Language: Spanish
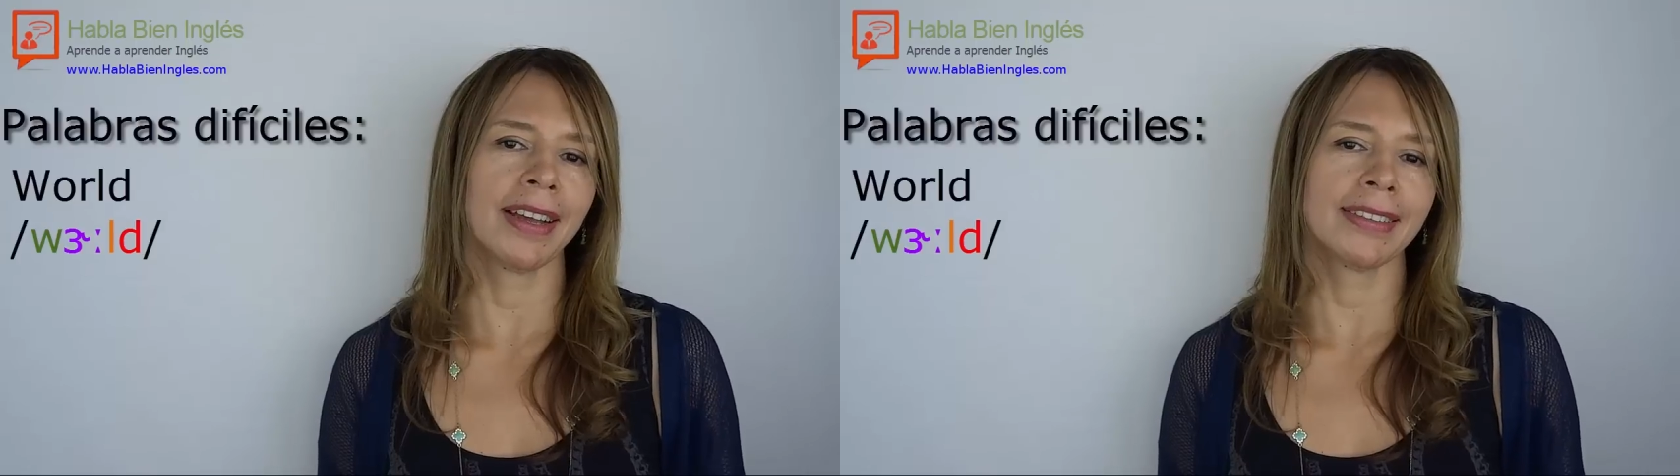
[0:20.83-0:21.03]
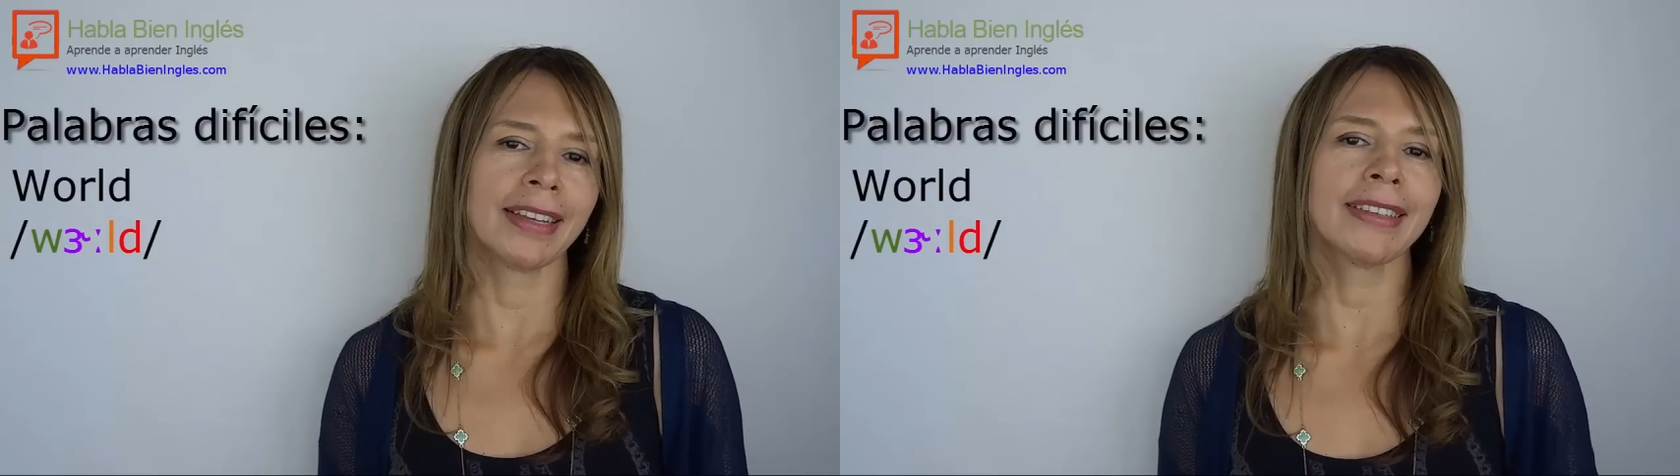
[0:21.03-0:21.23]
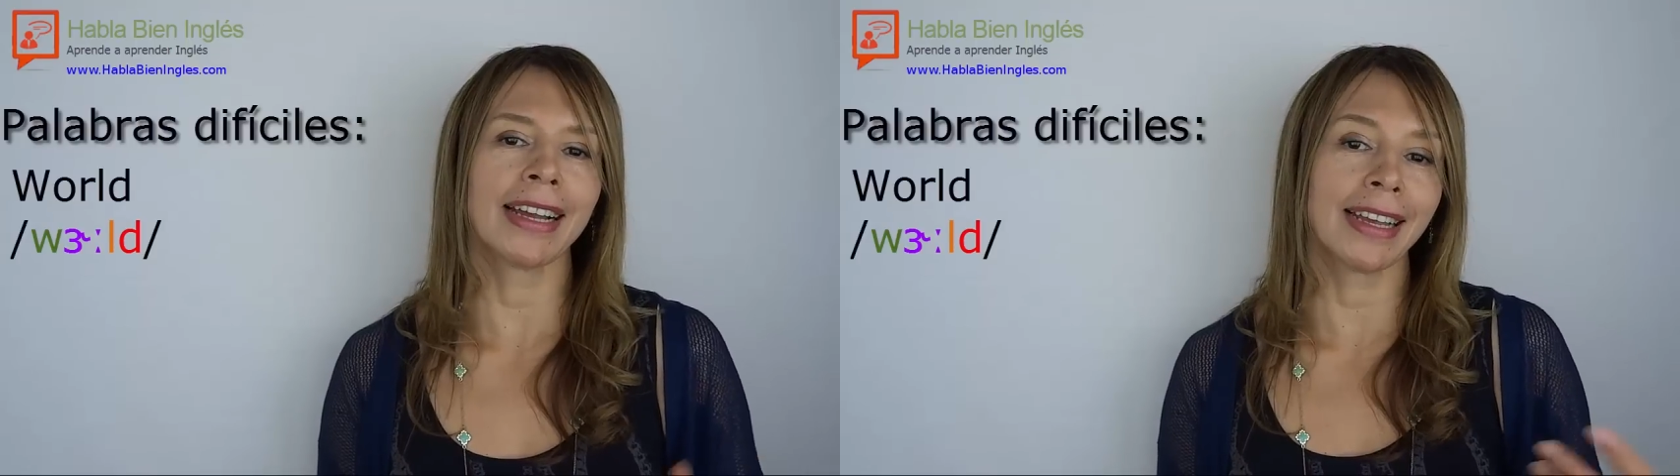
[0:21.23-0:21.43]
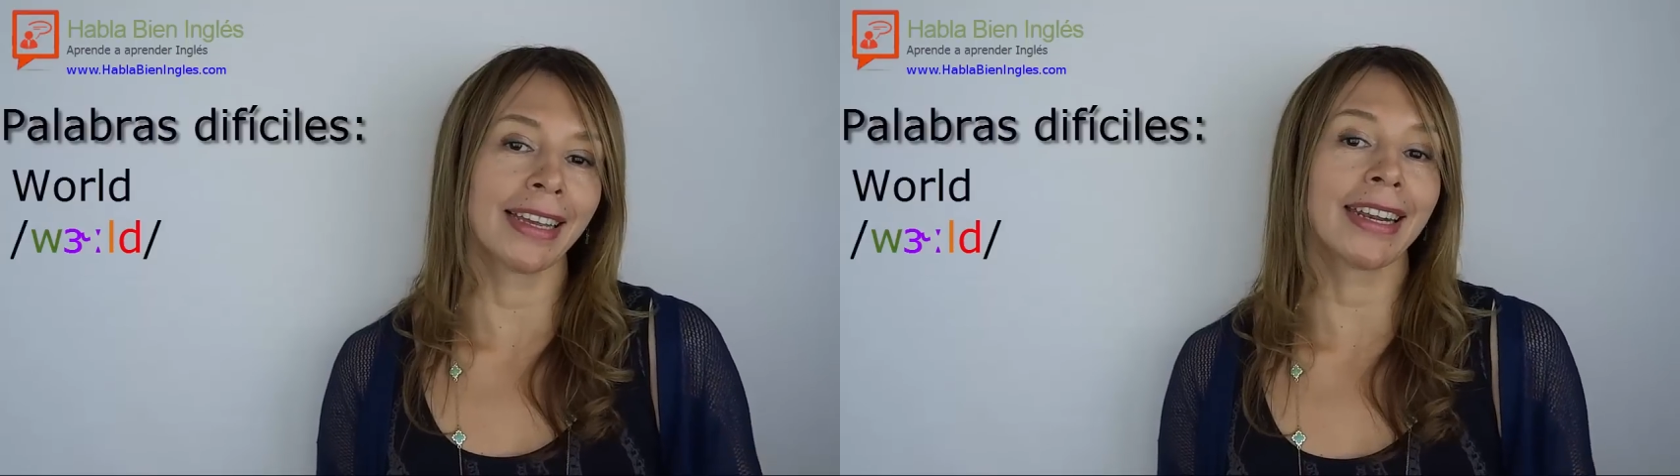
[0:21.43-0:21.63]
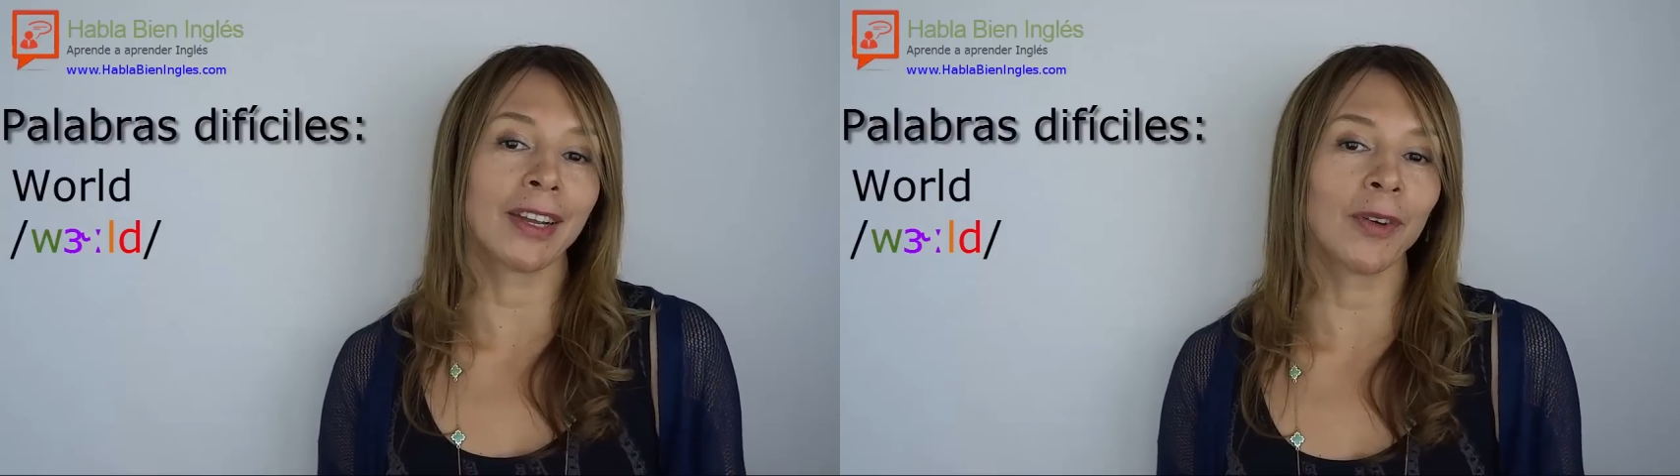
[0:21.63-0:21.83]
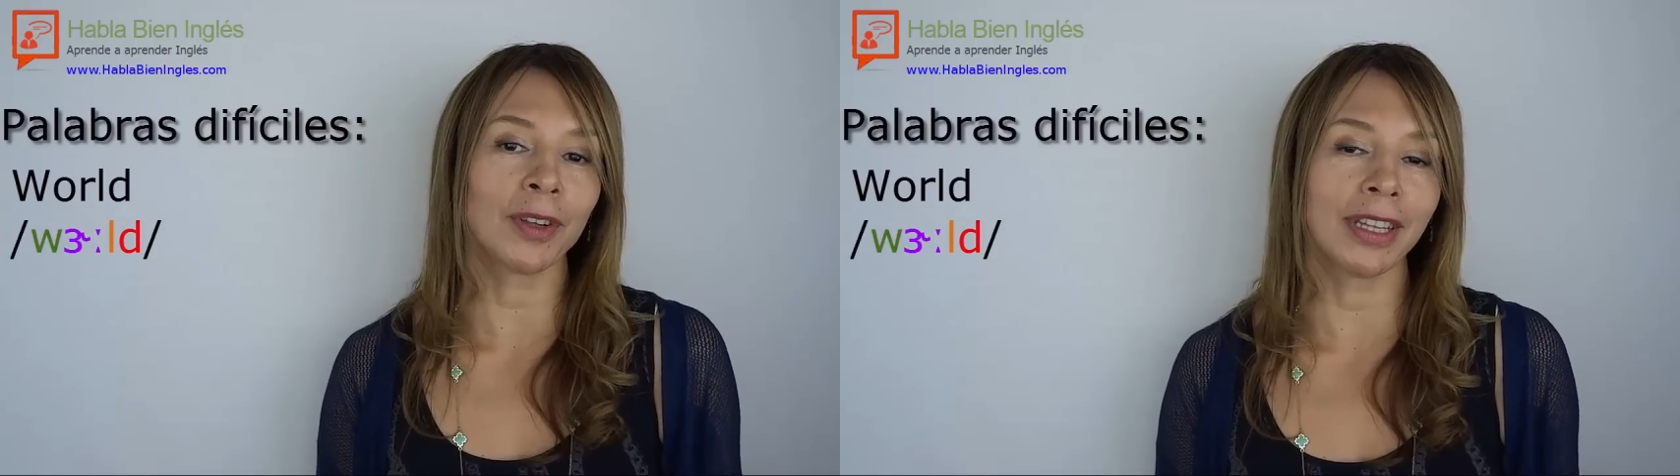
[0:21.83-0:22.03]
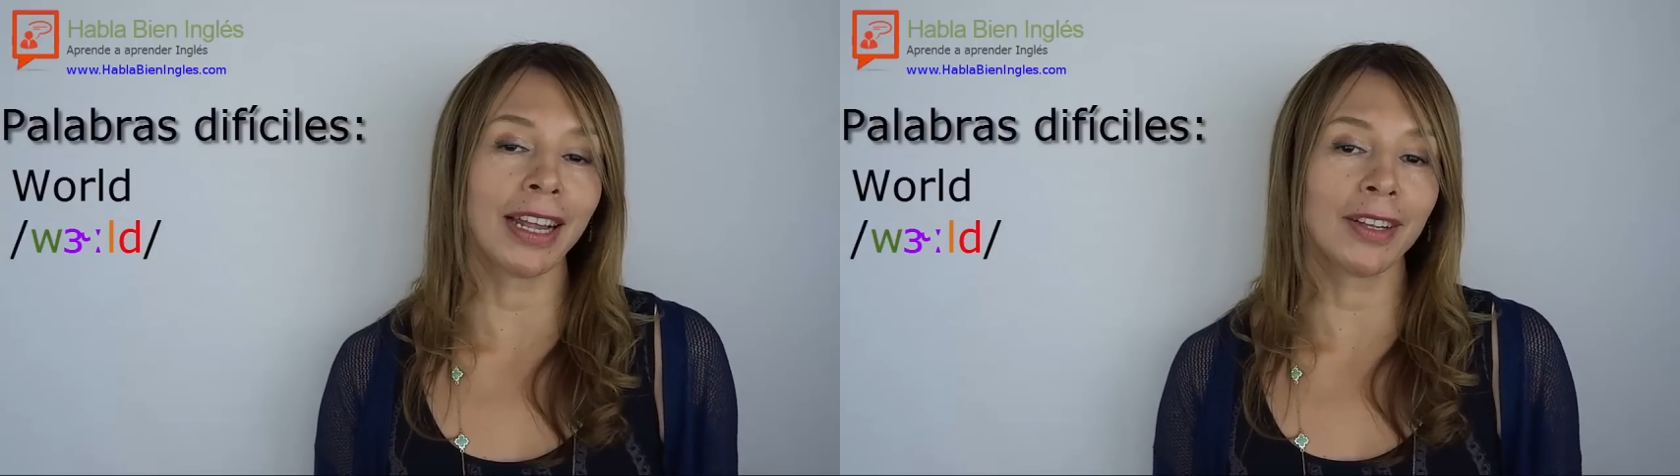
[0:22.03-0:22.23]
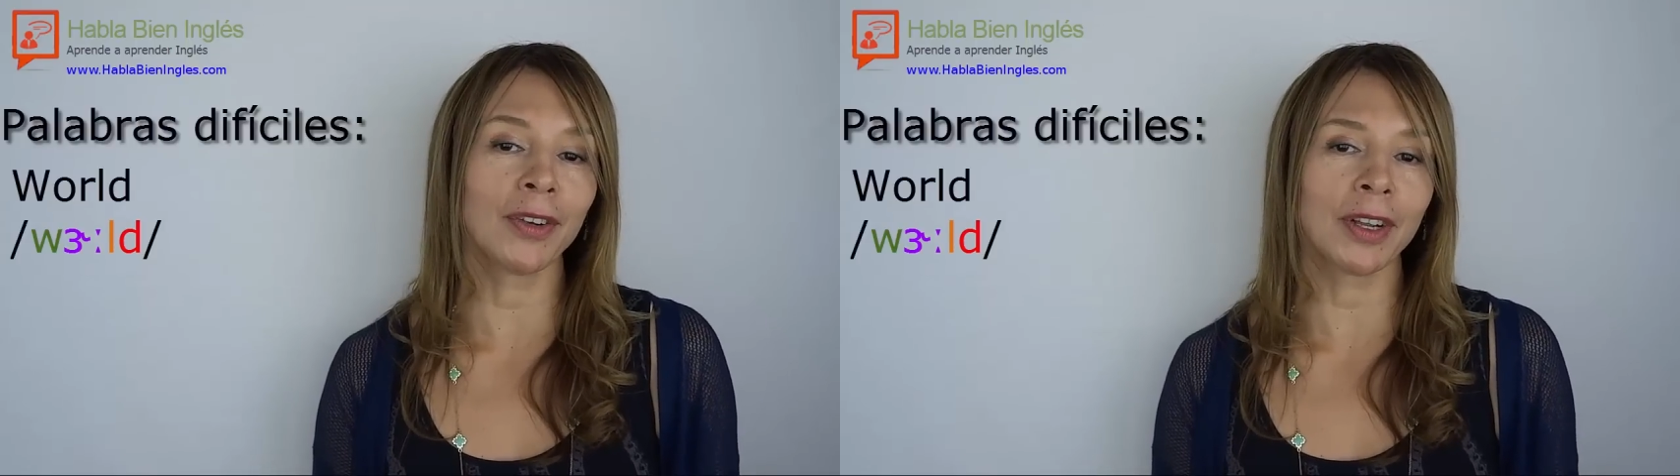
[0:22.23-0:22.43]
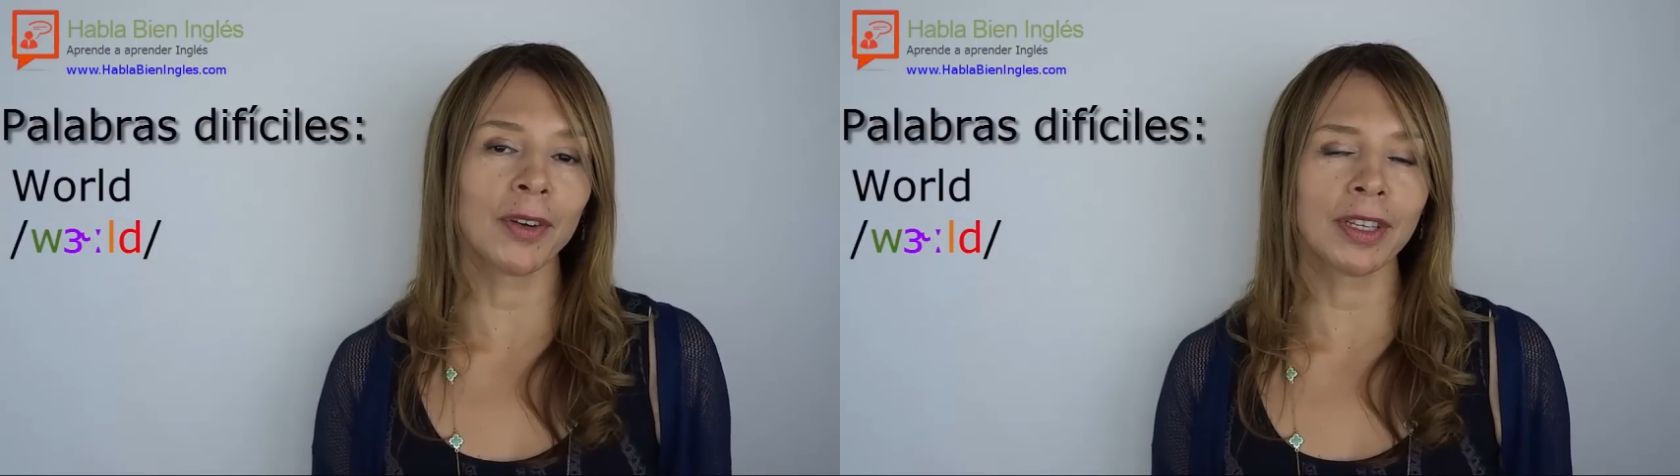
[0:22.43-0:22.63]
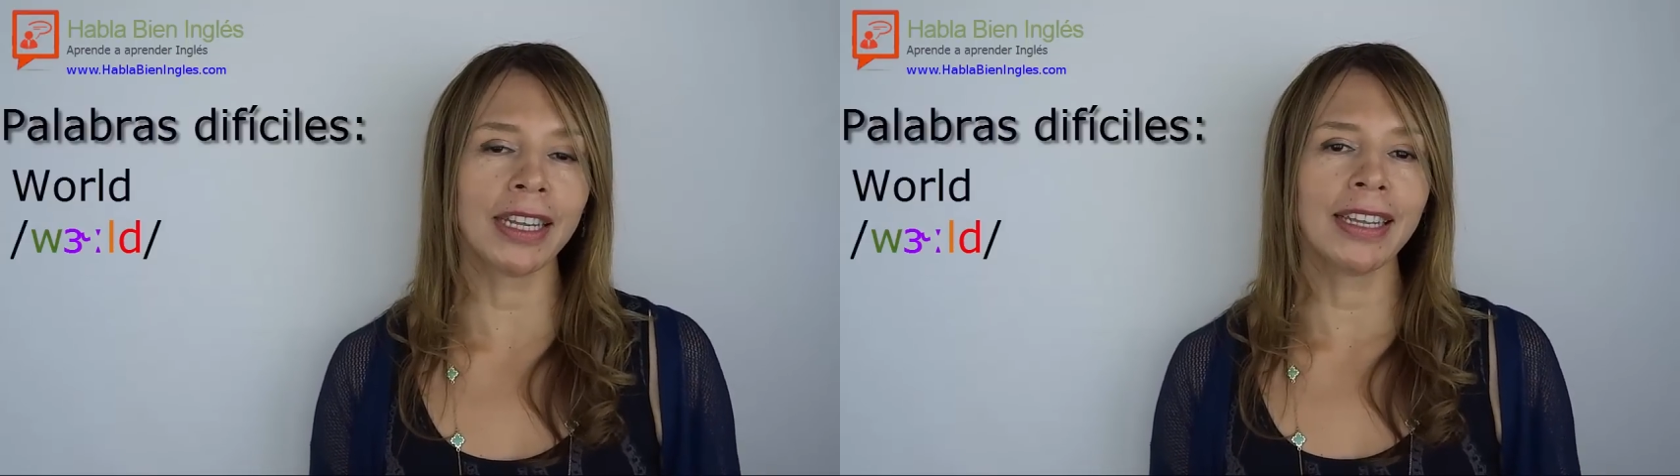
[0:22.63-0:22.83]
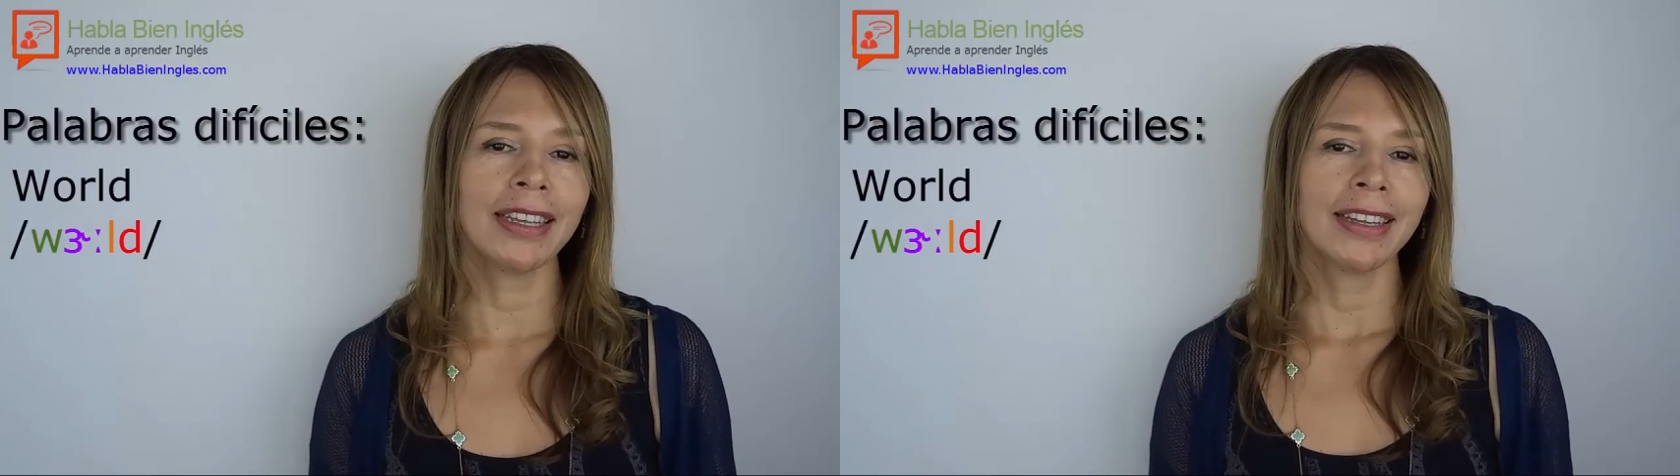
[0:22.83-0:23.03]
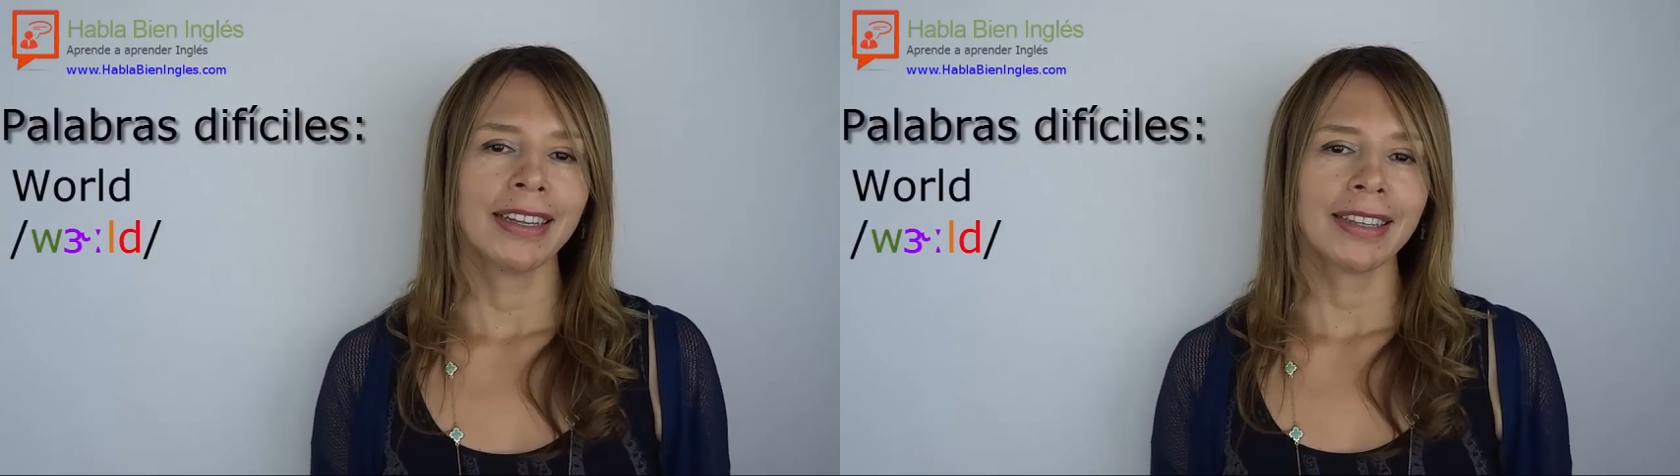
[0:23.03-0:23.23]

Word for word: hasta que ah, lo recordé